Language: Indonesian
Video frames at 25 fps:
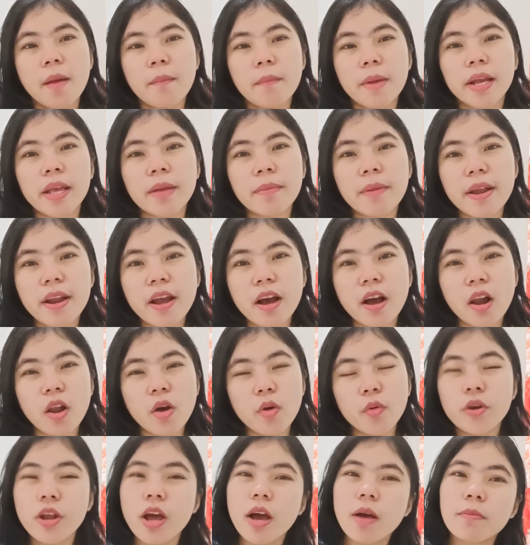Bagaimana
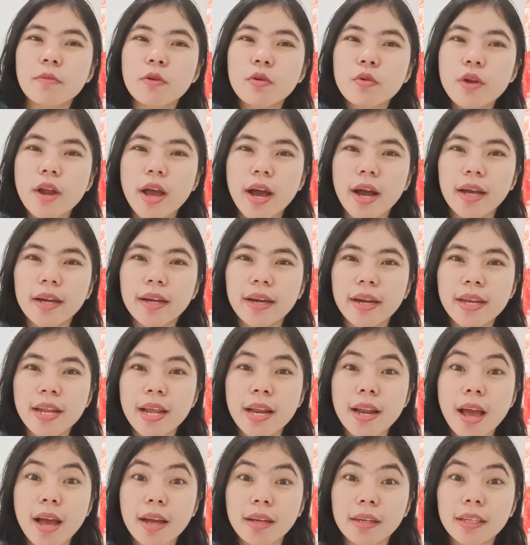kalau udah menggunakan radian
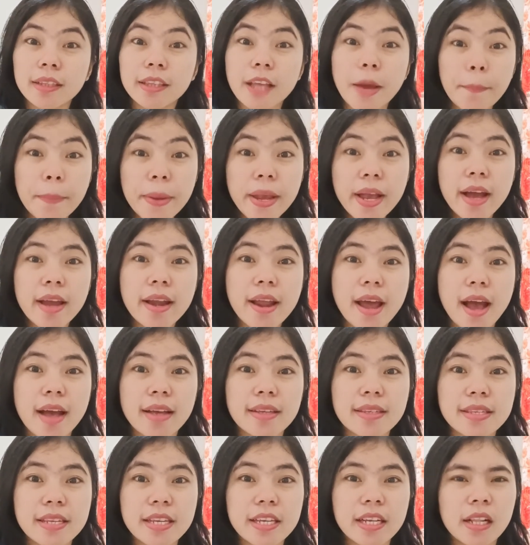acne tapi nggak ada
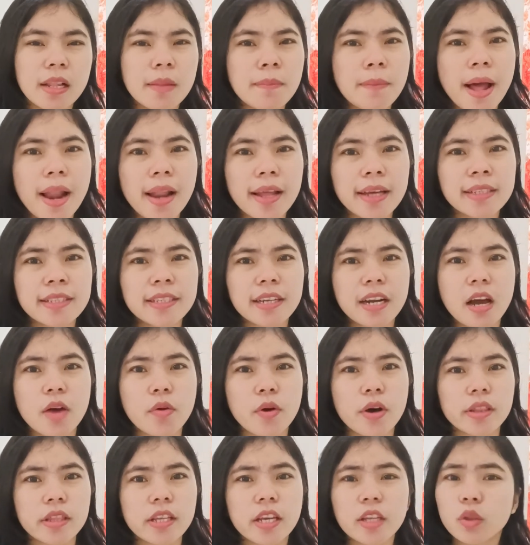hasil, malah
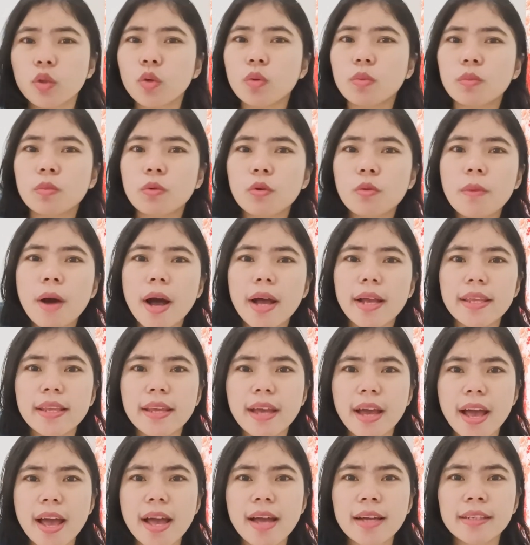jerawatnya tumbuh
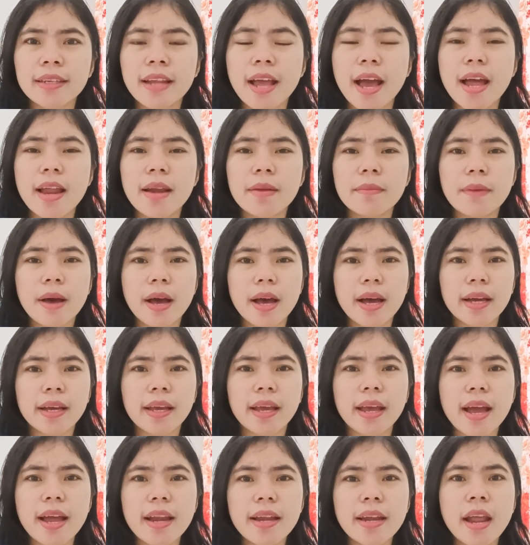banyak dan
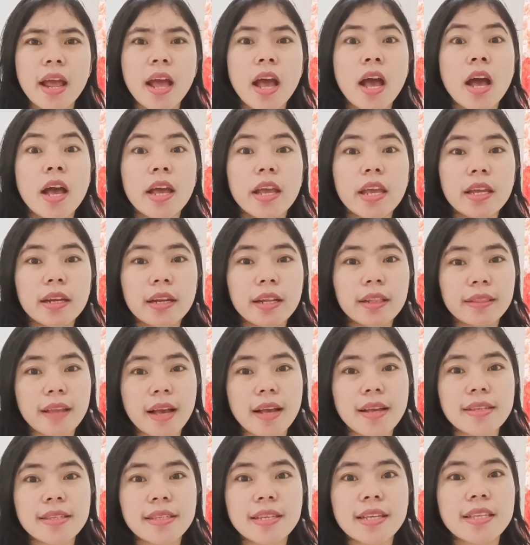bahkan
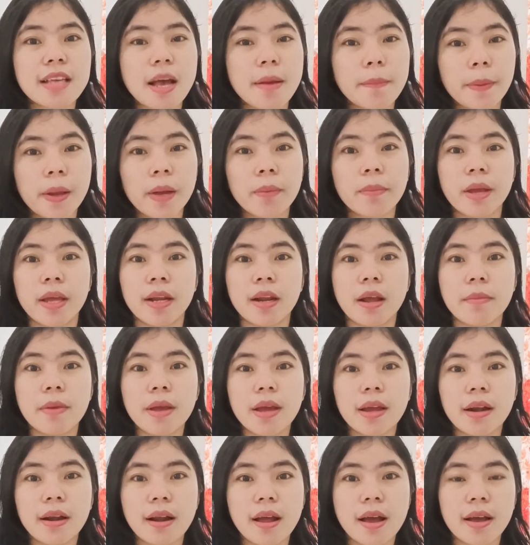iritasi sampai
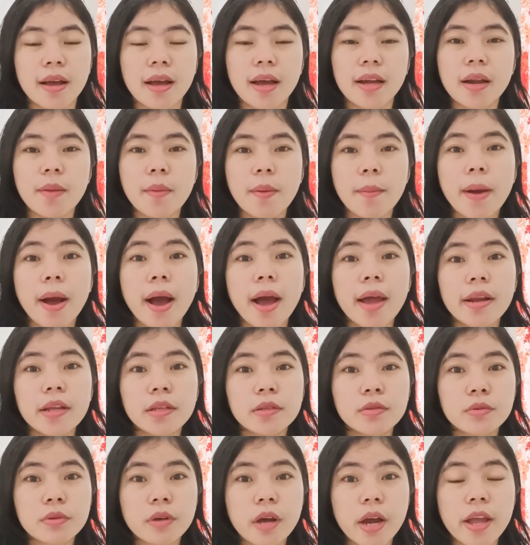merah-merah karena memang ada
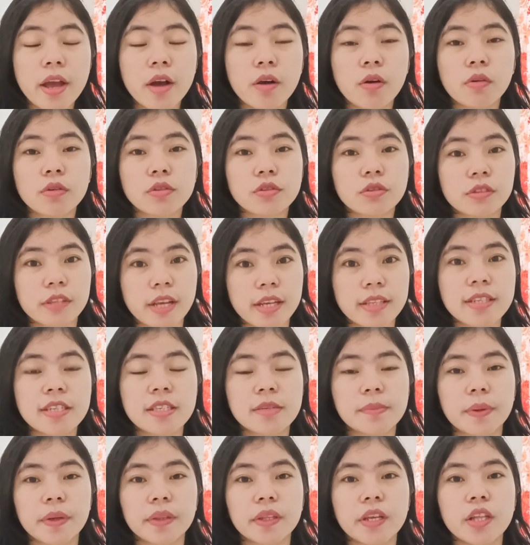juga yang konsultasi
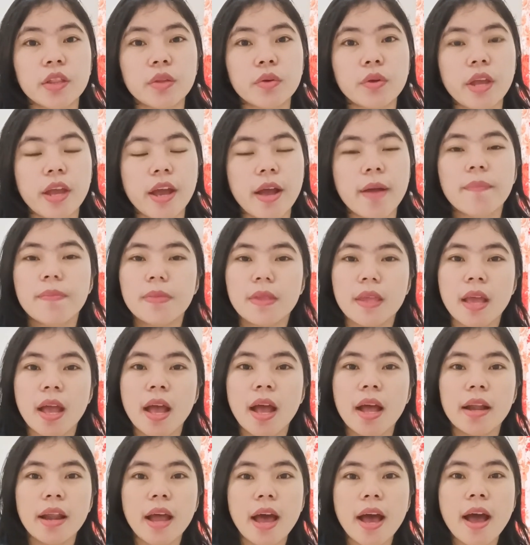seperti itu ya.
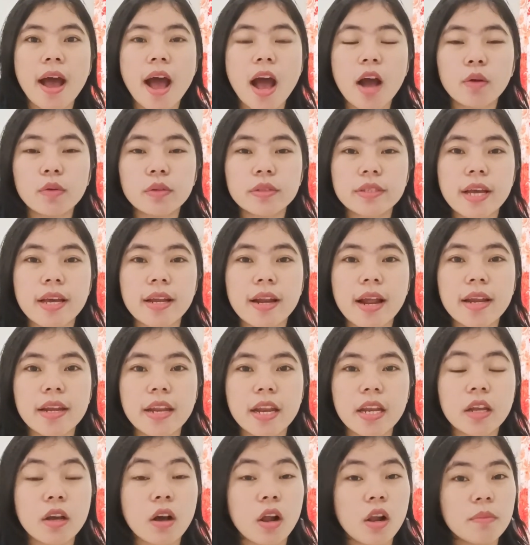Nah, aku
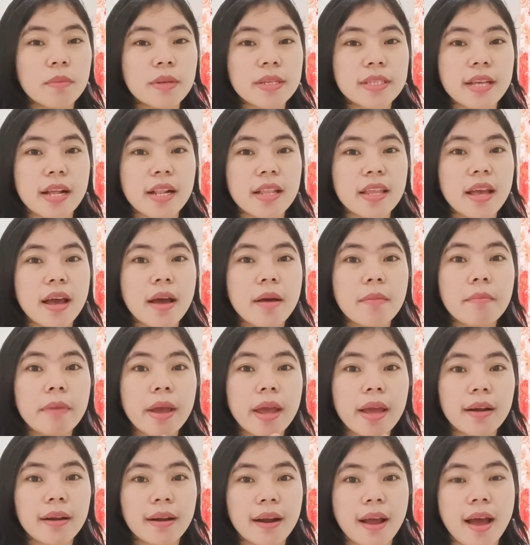saranin kalau misalnya
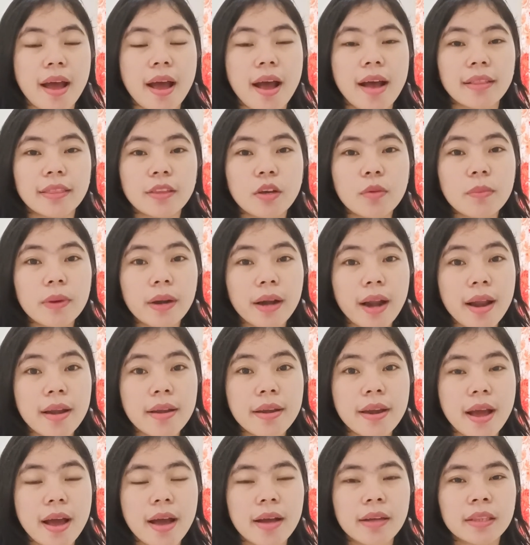merah atau
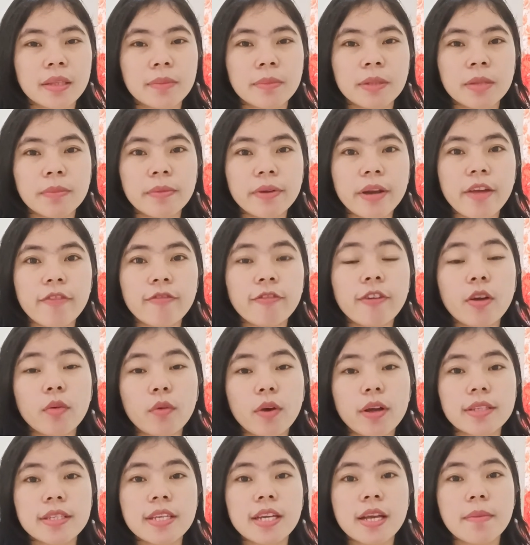meradang, teman-teman
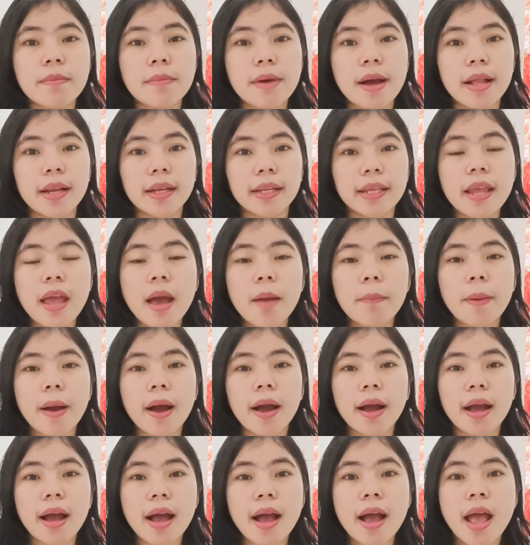evaluasi kembali
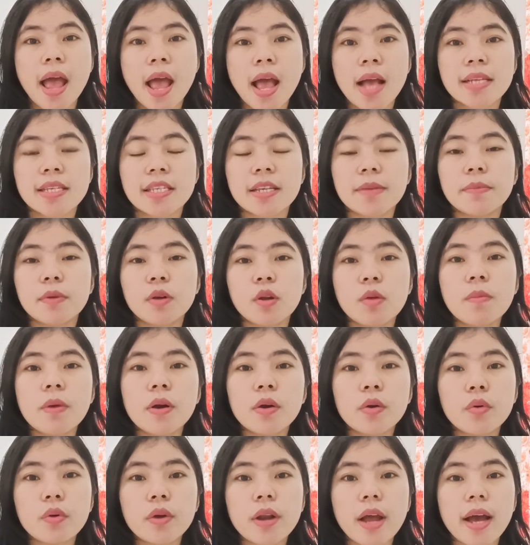apakah sebelum
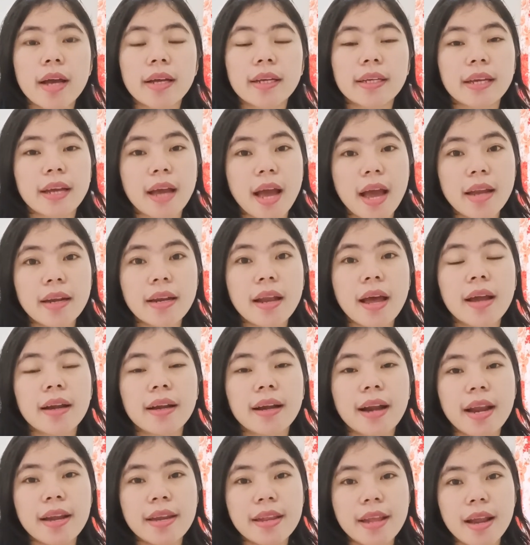menggunakan
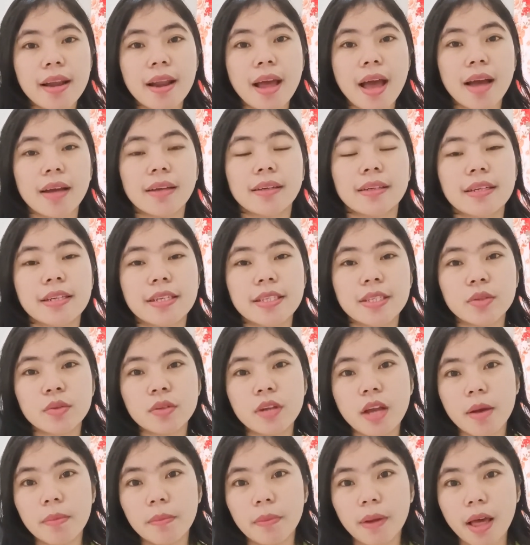radian acne
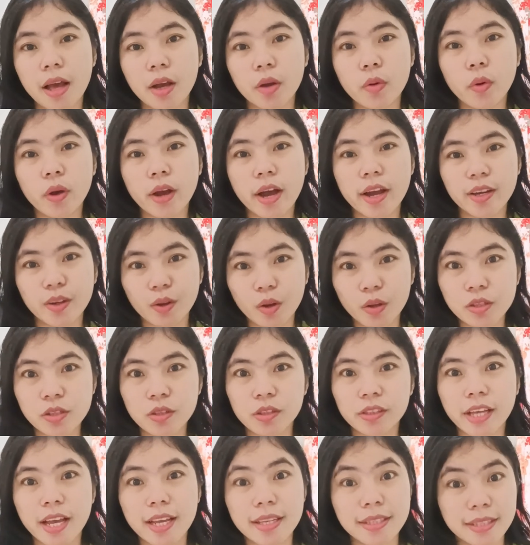sudah melakukan
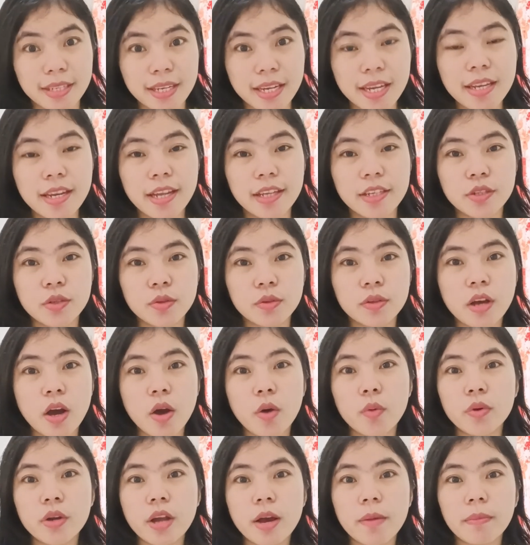konsultasi dan juga
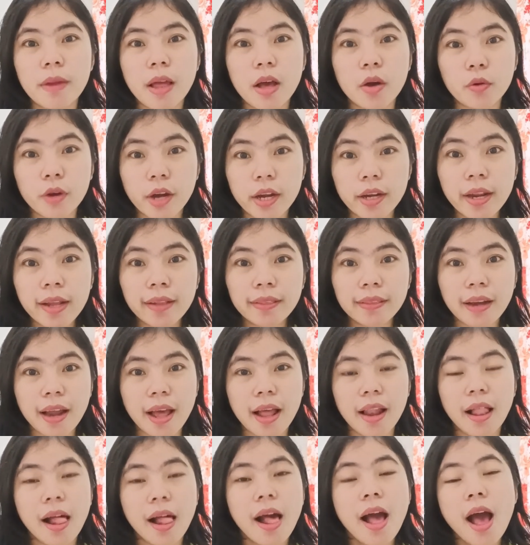udah melakukan
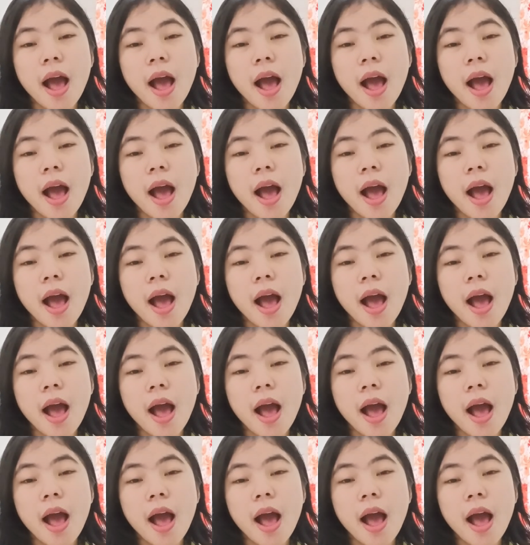netral.